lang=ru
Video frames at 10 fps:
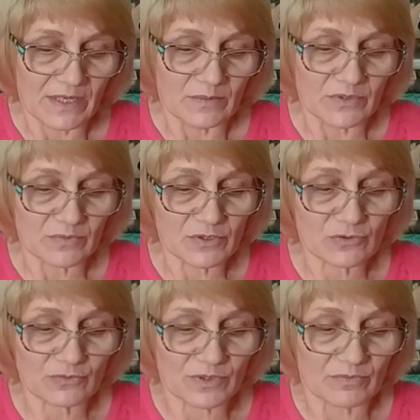Мне
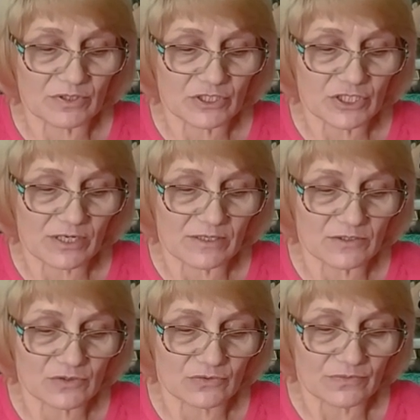безумно было жаль
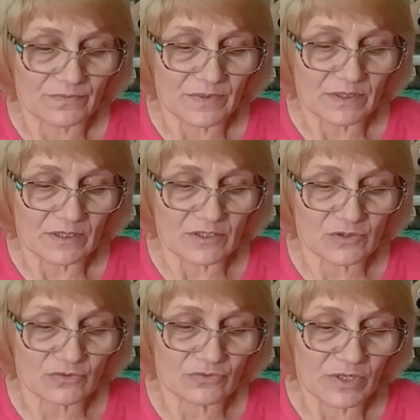лису.
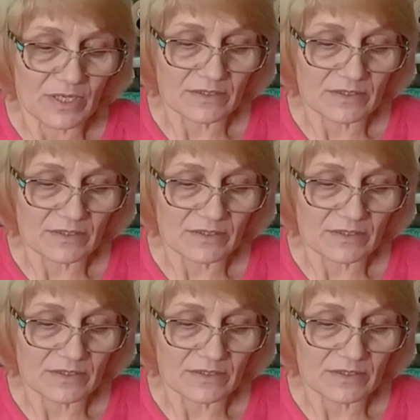Лису,